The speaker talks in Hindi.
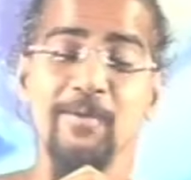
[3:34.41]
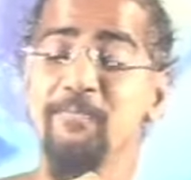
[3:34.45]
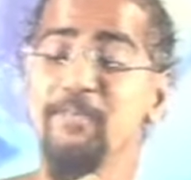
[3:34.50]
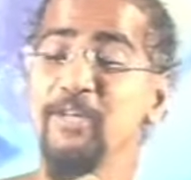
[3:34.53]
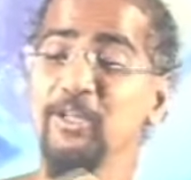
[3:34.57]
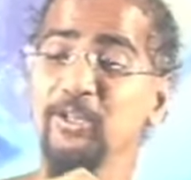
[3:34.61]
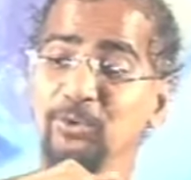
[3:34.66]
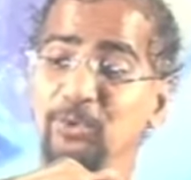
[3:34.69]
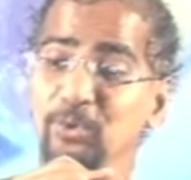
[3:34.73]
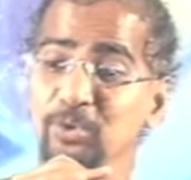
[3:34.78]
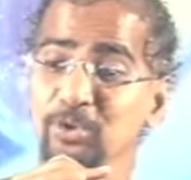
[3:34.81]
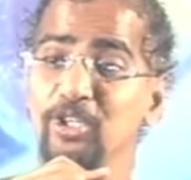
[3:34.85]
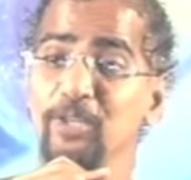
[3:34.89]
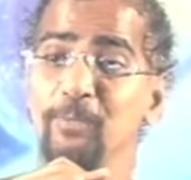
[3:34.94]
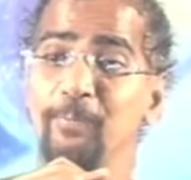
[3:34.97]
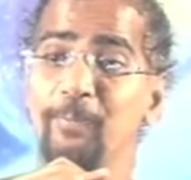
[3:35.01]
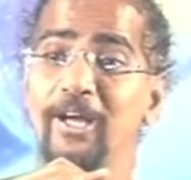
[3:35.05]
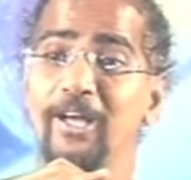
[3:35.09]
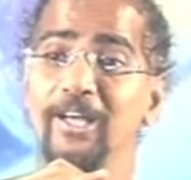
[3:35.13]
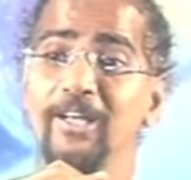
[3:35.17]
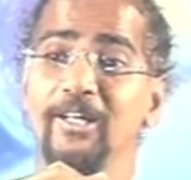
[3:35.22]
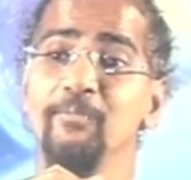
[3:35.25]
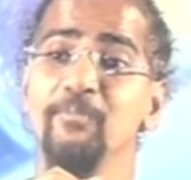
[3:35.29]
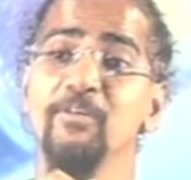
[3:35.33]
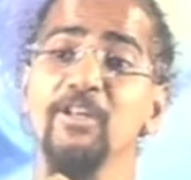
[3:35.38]
मृत्यु से
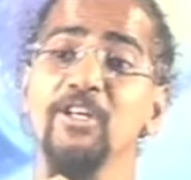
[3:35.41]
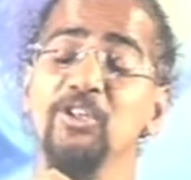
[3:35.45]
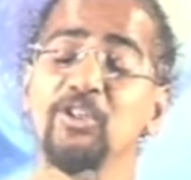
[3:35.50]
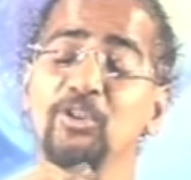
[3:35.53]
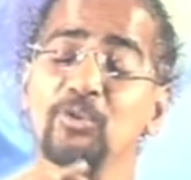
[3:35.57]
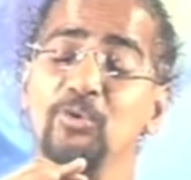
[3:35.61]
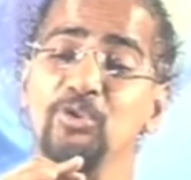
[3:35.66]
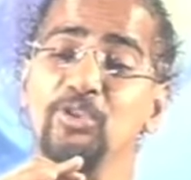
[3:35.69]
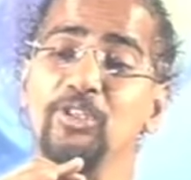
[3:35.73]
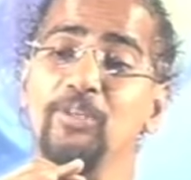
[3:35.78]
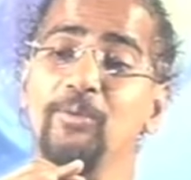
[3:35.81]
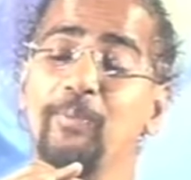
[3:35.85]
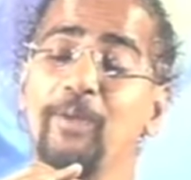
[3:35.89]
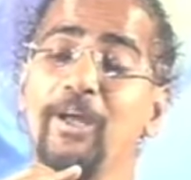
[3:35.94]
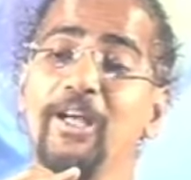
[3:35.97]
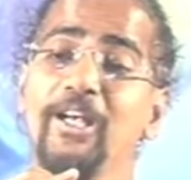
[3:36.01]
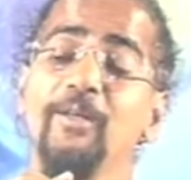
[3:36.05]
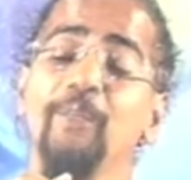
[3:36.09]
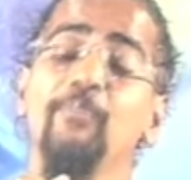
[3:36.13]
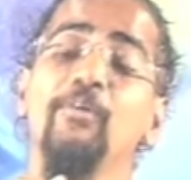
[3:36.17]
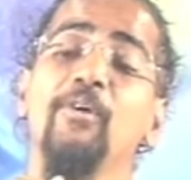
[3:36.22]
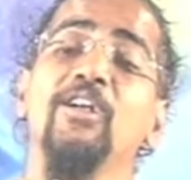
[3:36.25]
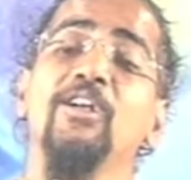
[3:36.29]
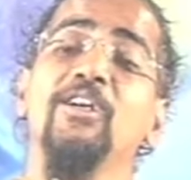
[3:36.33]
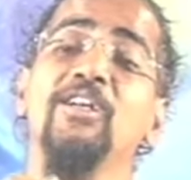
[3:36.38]
पहले मृत्यु से
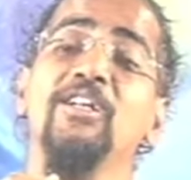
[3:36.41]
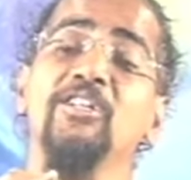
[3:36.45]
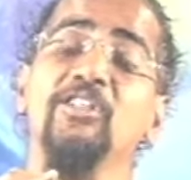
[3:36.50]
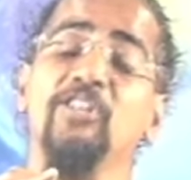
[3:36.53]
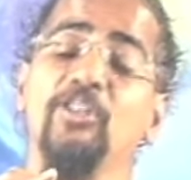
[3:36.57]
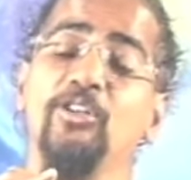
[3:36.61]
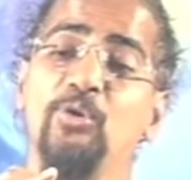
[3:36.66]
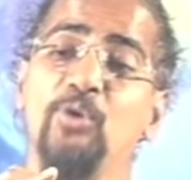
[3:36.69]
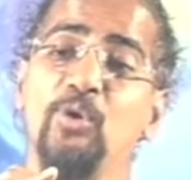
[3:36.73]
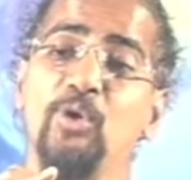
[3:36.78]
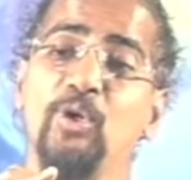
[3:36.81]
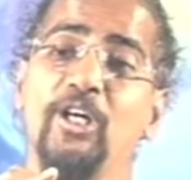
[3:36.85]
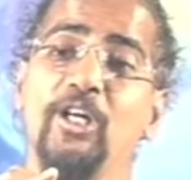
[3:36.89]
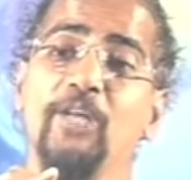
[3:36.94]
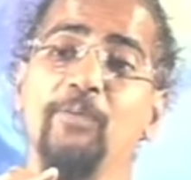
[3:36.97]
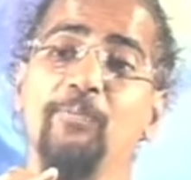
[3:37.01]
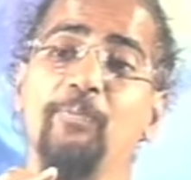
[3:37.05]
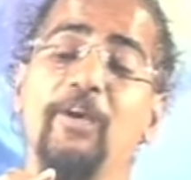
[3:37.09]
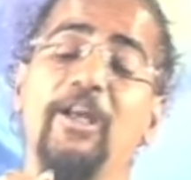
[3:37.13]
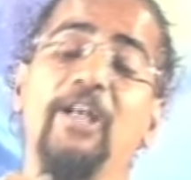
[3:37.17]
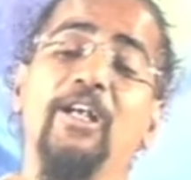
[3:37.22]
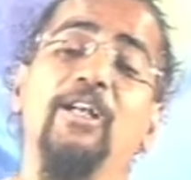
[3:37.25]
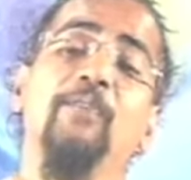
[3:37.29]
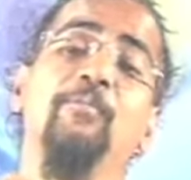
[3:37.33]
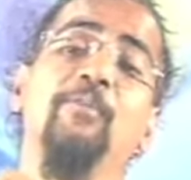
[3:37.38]
पहले मरने से दो घड़ी
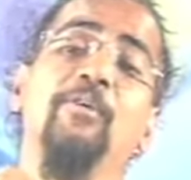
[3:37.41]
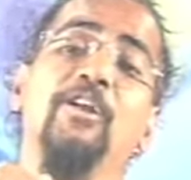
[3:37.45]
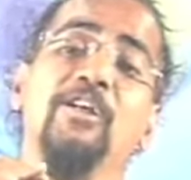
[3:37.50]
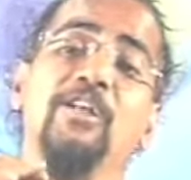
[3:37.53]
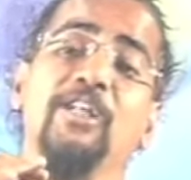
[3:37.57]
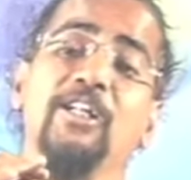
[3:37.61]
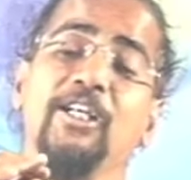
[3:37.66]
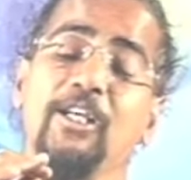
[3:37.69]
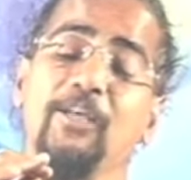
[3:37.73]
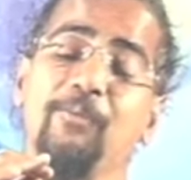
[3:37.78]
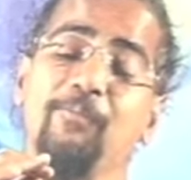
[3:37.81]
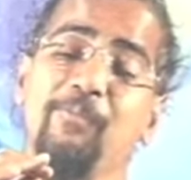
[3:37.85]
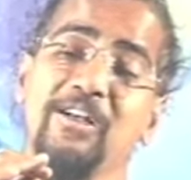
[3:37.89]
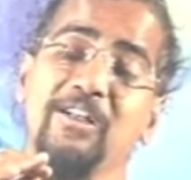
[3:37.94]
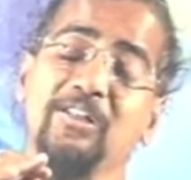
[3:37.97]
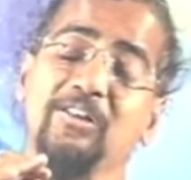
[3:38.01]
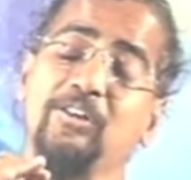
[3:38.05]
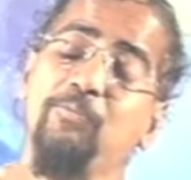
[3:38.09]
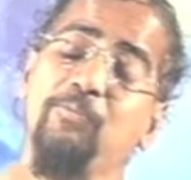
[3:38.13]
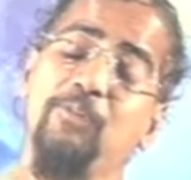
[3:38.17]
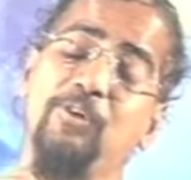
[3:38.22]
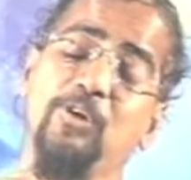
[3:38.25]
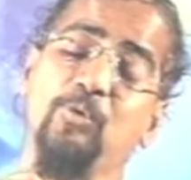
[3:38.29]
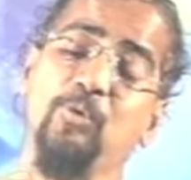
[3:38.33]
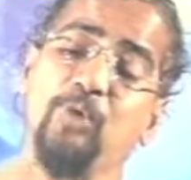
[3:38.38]
पहले मरने के
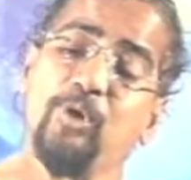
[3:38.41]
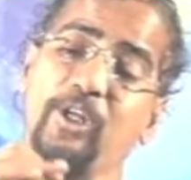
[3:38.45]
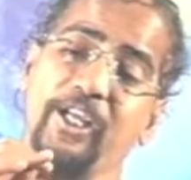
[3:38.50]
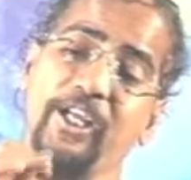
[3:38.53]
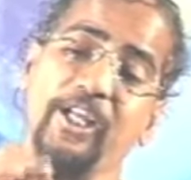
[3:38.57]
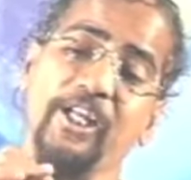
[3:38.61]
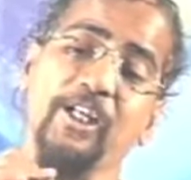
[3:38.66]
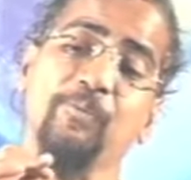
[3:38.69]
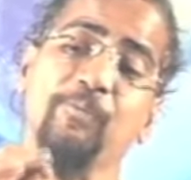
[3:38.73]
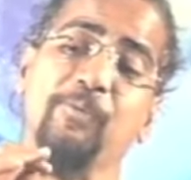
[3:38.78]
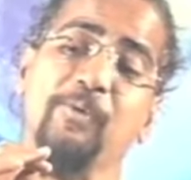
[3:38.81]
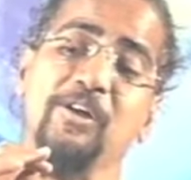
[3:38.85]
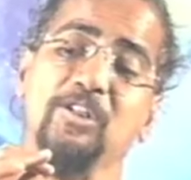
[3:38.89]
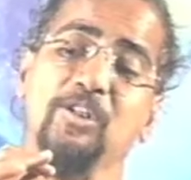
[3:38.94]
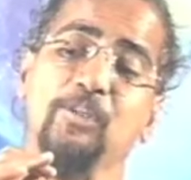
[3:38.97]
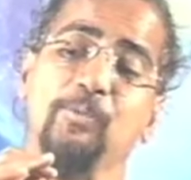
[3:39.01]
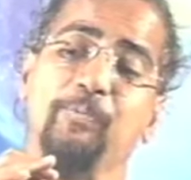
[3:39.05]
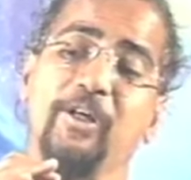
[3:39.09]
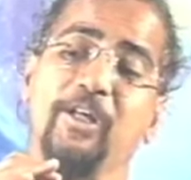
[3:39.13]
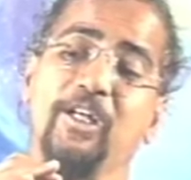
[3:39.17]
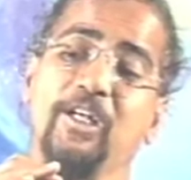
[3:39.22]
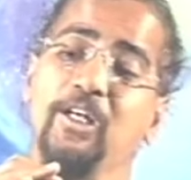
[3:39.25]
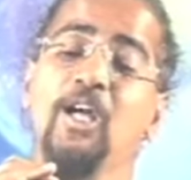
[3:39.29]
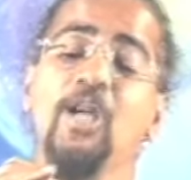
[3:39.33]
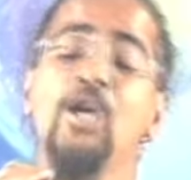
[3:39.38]
वक्त बिल्कुल एन वक्त
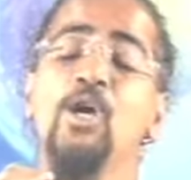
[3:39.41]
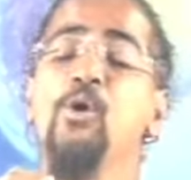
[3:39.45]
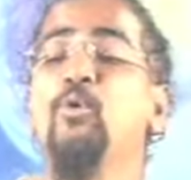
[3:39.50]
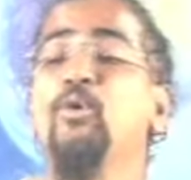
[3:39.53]
पर